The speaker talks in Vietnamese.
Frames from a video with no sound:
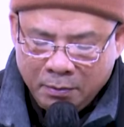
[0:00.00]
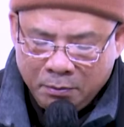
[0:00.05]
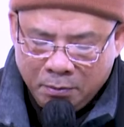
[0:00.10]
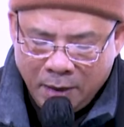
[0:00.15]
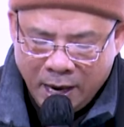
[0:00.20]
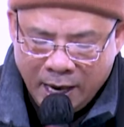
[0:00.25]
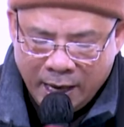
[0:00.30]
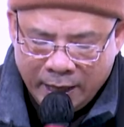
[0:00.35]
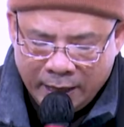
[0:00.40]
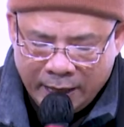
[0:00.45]

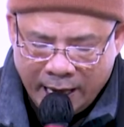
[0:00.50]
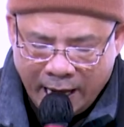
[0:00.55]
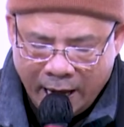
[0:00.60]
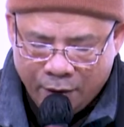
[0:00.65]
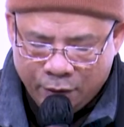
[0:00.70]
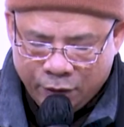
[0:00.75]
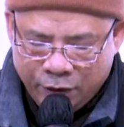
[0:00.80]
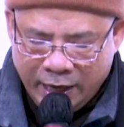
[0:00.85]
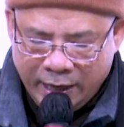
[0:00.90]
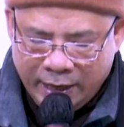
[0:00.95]
bần
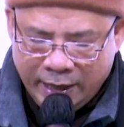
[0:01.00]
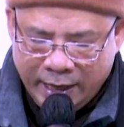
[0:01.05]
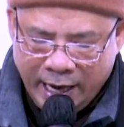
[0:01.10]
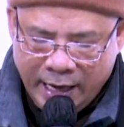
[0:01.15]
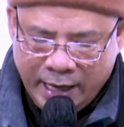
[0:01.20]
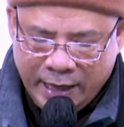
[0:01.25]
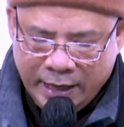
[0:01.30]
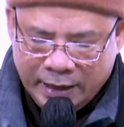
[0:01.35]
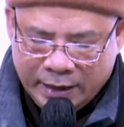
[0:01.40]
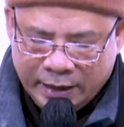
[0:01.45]
đạo đến
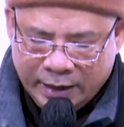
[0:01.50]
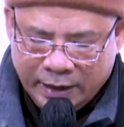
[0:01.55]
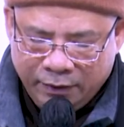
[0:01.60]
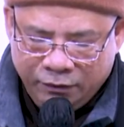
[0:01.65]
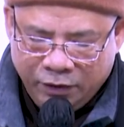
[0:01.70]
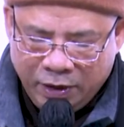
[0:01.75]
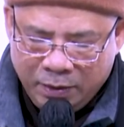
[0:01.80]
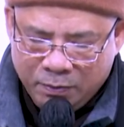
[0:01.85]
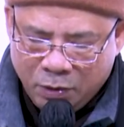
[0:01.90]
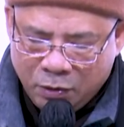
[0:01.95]
đây chỉ
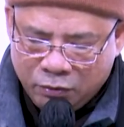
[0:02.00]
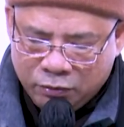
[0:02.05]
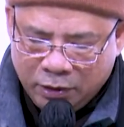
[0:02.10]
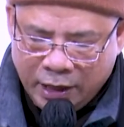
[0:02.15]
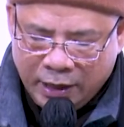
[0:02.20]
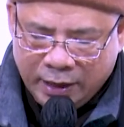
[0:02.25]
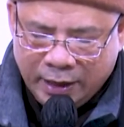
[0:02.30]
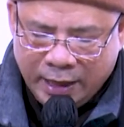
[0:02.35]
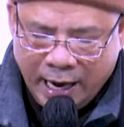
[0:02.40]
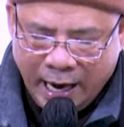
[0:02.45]
vì mục
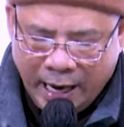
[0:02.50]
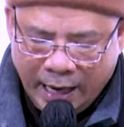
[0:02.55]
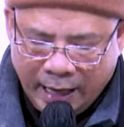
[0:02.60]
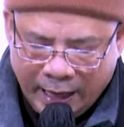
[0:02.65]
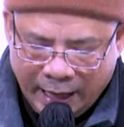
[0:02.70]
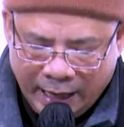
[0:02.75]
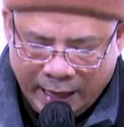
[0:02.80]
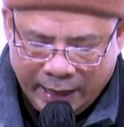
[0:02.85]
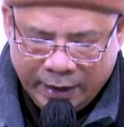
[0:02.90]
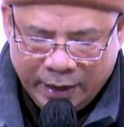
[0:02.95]
đích đảnh
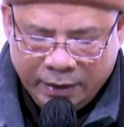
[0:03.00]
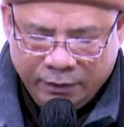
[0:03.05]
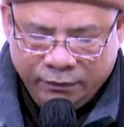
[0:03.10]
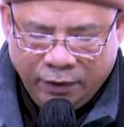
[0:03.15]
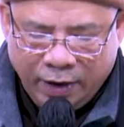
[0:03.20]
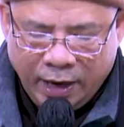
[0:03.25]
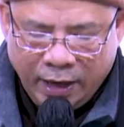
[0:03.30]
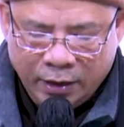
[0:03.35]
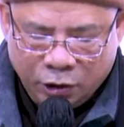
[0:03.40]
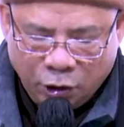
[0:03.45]
lễ đức
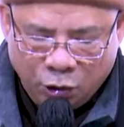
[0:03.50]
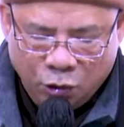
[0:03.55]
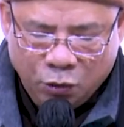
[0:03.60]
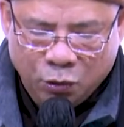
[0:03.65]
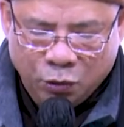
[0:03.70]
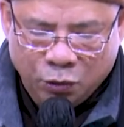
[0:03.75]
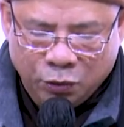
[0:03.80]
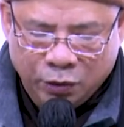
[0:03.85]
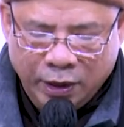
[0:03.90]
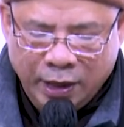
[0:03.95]
Văn
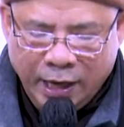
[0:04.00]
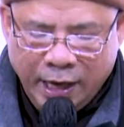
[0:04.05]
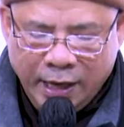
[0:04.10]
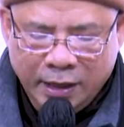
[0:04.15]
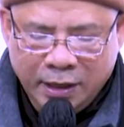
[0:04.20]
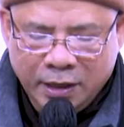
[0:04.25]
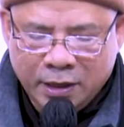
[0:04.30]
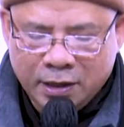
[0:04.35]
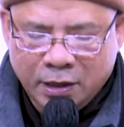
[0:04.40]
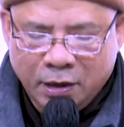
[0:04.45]
Thù
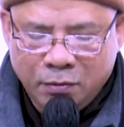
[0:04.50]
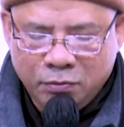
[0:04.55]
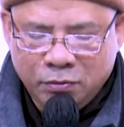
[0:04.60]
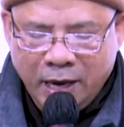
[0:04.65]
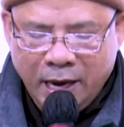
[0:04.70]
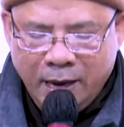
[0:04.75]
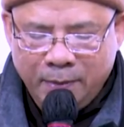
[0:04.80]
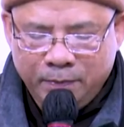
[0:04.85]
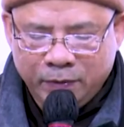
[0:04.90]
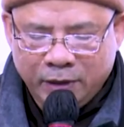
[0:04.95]
nên không
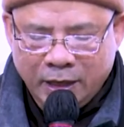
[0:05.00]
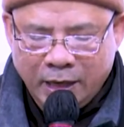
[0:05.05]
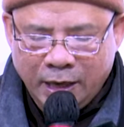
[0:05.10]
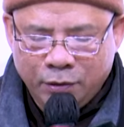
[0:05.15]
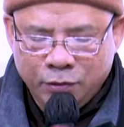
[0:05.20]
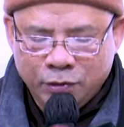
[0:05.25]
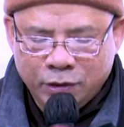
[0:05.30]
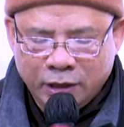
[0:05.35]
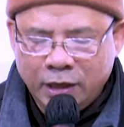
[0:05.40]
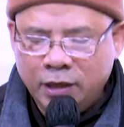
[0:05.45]
đem
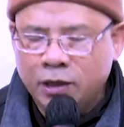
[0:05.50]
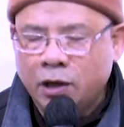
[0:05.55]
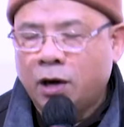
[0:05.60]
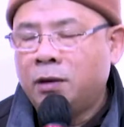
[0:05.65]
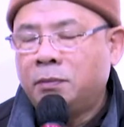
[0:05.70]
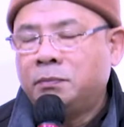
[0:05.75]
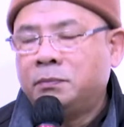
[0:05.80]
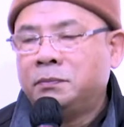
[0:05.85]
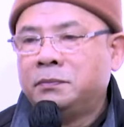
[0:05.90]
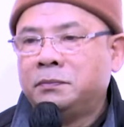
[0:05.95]
theo kinh
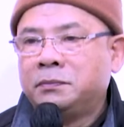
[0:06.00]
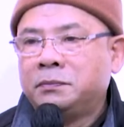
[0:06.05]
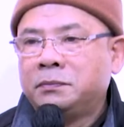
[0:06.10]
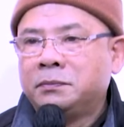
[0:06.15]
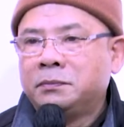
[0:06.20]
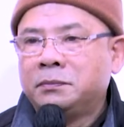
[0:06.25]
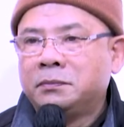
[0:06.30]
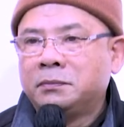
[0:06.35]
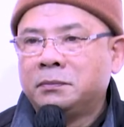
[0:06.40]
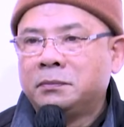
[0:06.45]
đó.
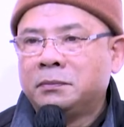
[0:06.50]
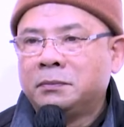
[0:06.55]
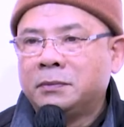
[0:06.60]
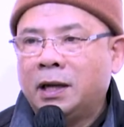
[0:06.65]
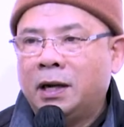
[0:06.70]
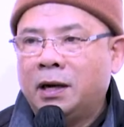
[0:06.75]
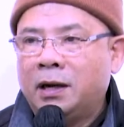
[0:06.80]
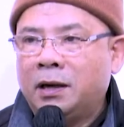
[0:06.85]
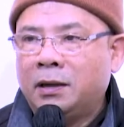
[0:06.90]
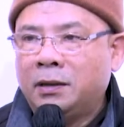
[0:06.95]

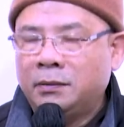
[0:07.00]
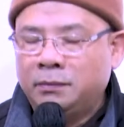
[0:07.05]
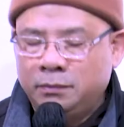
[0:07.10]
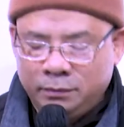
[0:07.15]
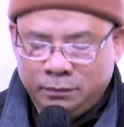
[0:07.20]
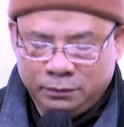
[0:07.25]
Đó.